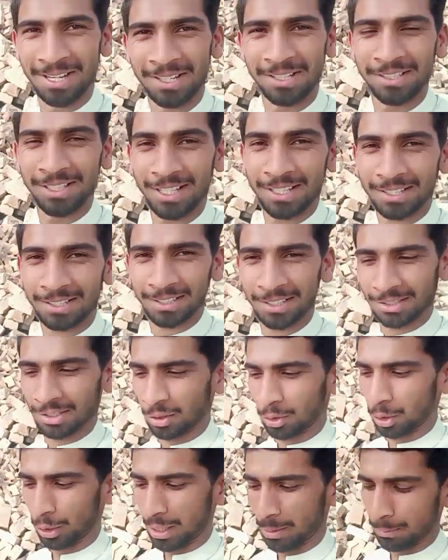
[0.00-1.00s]
जैसे किसी
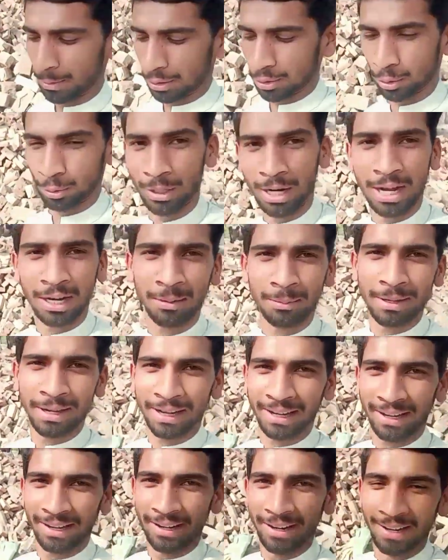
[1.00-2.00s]
को ना बिच्छू डंक
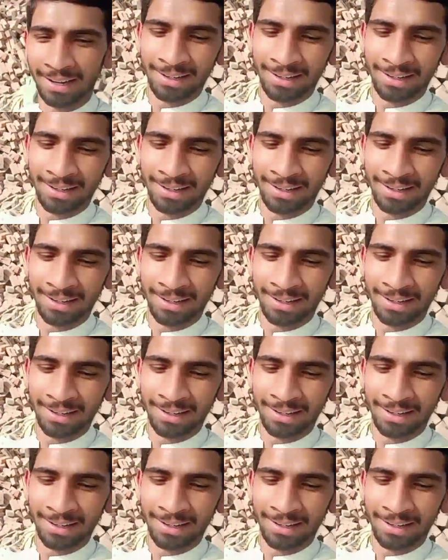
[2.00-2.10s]
मारेगा ना